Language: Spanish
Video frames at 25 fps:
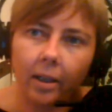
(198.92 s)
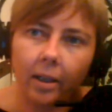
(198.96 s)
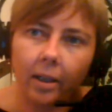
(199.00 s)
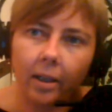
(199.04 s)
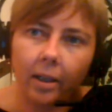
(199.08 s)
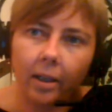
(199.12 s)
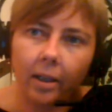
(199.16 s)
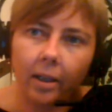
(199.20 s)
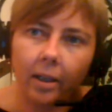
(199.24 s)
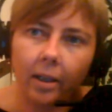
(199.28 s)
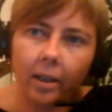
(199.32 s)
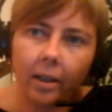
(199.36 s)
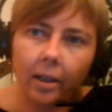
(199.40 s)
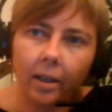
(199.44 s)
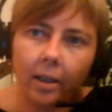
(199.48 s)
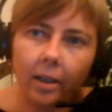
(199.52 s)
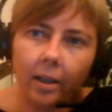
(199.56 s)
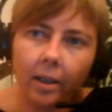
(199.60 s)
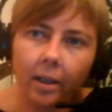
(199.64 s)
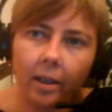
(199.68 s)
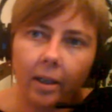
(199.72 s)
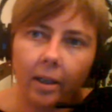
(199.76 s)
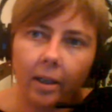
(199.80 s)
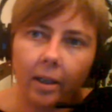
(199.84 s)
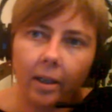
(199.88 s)
Entonces,
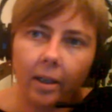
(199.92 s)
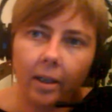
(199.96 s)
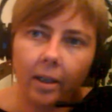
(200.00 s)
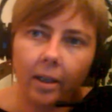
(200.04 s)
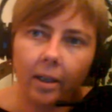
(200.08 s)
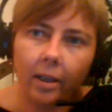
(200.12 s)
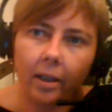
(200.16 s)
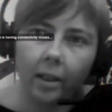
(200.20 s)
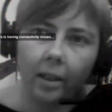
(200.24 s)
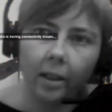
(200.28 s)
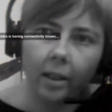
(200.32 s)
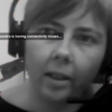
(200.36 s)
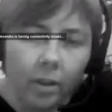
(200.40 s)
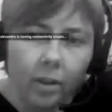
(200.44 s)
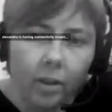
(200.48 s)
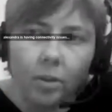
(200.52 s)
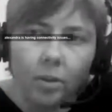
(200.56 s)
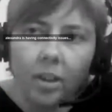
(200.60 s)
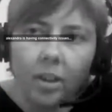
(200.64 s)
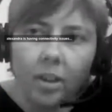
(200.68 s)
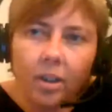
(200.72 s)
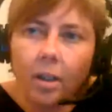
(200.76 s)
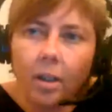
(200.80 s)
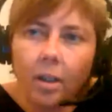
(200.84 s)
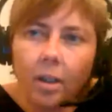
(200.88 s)
el, proceso que nos
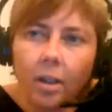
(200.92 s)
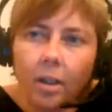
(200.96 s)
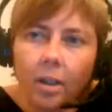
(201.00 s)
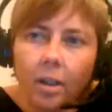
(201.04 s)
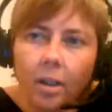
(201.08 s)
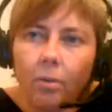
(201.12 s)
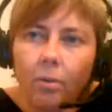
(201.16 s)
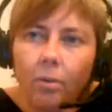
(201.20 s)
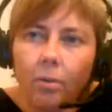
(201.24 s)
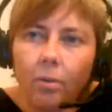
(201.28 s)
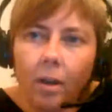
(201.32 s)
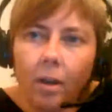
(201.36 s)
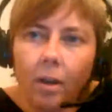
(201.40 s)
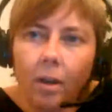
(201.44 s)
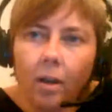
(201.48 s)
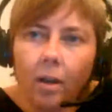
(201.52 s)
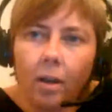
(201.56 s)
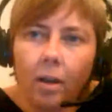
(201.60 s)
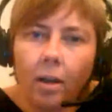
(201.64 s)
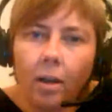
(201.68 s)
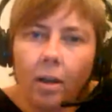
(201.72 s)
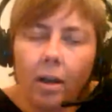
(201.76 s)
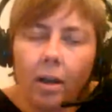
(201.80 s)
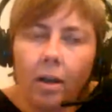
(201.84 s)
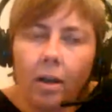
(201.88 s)
ha llevado
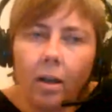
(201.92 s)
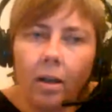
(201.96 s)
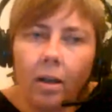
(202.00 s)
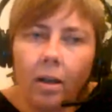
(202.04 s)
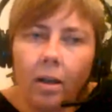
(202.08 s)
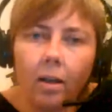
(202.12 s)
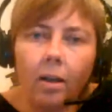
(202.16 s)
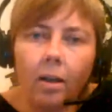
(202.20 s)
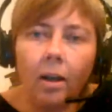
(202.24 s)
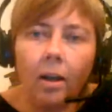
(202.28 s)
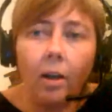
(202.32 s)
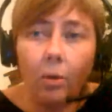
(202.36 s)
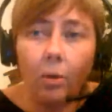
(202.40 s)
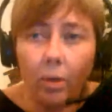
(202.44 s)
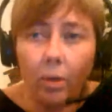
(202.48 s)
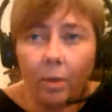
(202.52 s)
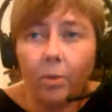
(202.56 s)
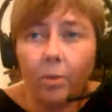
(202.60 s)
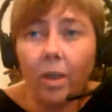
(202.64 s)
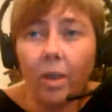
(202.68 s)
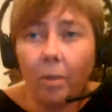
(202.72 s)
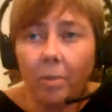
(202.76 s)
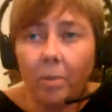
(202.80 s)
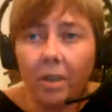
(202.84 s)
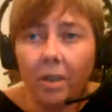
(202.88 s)
a, lo que
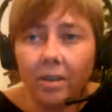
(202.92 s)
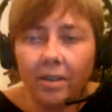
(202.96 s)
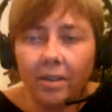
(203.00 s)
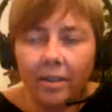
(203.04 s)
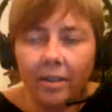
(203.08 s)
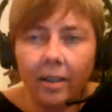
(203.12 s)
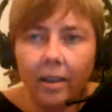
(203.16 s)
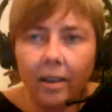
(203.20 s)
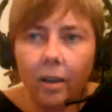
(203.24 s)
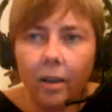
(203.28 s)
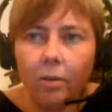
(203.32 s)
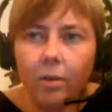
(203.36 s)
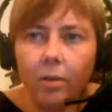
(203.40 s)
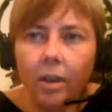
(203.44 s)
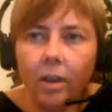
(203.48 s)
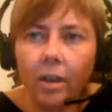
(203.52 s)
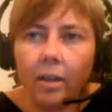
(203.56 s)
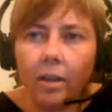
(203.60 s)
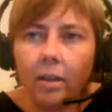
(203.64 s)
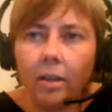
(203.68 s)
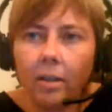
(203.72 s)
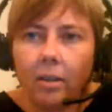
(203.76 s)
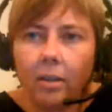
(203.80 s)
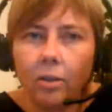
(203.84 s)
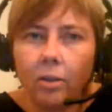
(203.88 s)
voy a presentar ahora,
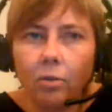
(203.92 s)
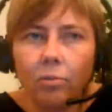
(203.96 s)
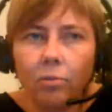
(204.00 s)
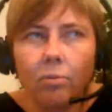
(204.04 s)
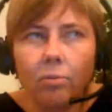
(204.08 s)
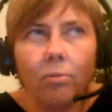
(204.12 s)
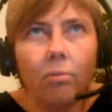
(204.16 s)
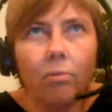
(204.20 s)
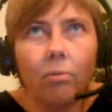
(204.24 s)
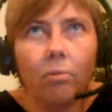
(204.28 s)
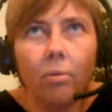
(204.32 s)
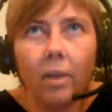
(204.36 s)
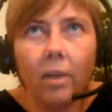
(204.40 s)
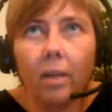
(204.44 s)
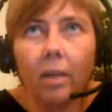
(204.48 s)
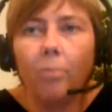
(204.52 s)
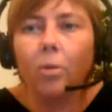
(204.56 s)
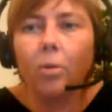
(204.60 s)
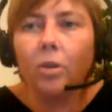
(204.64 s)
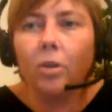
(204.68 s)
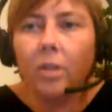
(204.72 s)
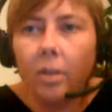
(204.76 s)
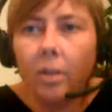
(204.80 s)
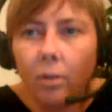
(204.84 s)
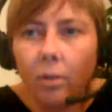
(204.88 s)
que es un
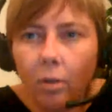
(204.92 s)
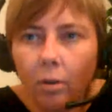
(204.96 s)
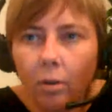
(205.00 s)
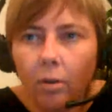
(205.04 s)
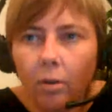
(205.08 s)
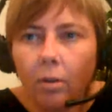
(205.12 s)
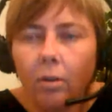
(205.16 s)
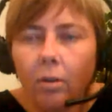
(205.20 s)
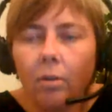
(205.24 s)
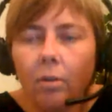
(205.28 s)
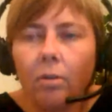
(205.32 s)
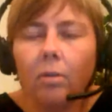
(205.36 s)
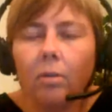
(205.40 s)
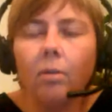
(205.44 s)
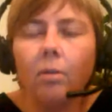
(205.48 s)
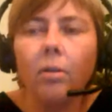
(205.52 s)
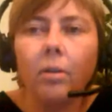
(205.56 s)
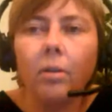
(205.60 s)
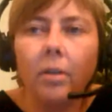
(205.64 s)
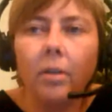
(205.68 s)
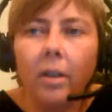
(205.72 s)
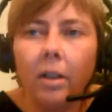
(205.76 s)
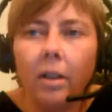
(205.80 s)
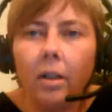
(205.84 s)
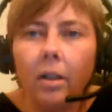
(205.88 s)
repositorio
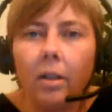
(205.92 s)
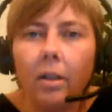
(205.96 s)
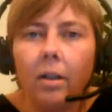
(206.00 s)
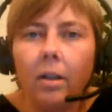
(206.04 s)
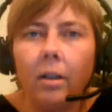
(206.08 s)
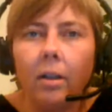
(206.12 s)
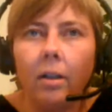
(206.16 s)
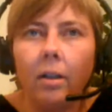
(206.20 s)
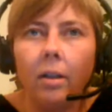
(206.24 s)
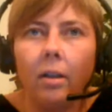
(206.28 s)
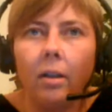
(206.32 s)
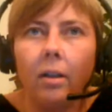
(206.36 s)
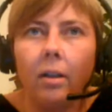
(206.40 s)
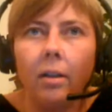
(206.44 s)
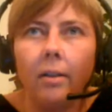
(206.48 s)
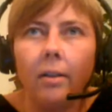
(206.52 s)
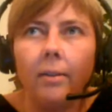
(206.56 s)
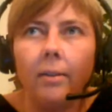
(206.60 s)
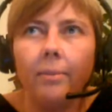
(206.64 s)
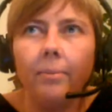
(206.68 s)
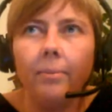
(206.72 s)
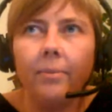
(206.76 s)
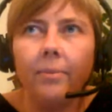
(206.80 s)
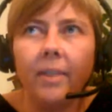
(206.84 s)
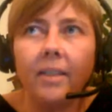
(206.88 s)

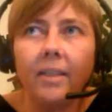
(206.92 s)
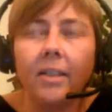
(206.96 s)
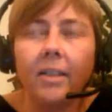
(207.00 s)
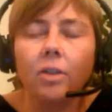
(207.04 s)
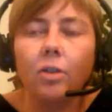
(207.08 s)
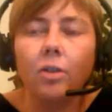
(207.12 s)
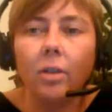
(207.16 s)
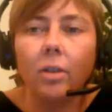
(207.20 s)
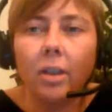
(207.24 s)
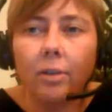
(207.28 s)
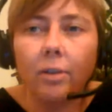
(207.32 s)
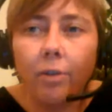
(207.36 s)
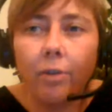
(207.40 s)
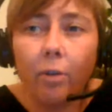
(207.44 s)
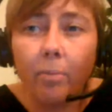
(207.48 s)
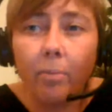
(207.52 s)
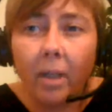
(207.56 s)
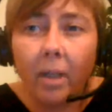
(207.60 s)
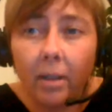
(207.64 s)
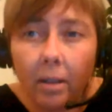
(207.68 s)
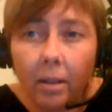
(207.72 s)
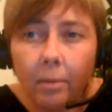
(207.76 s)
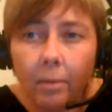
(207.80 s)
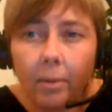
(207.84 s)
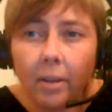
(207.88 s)
de sesiones
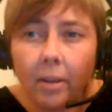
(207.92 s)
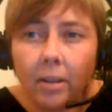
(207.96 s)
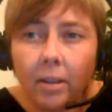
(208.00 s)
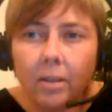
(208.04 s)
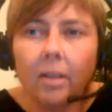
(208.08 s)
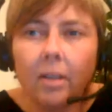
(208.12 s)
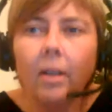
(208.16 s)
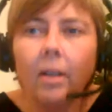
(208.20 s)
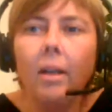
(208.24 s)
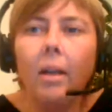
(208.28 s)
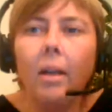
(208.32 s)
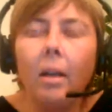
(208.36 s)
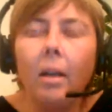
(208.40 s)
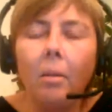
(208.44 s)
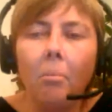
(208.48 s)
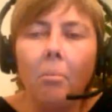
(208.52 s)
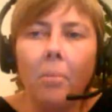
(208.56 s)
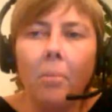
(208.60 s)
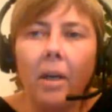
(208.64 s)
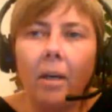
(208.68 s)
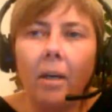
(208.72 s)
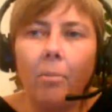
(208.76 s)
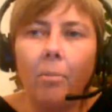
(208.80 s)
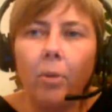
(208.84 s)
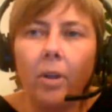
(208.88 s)
formativas
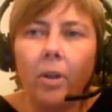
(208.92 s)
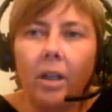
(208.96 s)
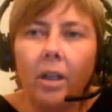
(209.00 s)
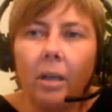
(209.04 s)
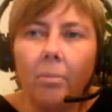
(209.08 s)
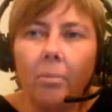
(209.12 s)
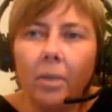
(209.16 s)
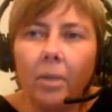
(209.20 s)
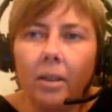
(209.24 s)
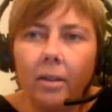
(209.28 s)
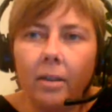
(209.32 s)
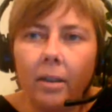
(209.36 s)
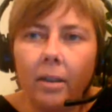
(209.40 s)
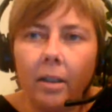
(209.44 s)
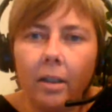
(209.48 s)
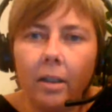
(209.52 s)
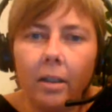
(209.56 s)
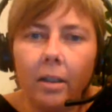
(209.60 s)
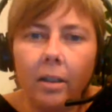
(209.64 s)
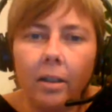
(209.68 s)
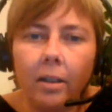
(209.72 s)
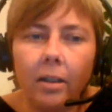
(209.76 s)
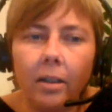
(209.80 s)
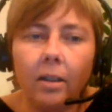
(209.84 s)
para poder aprender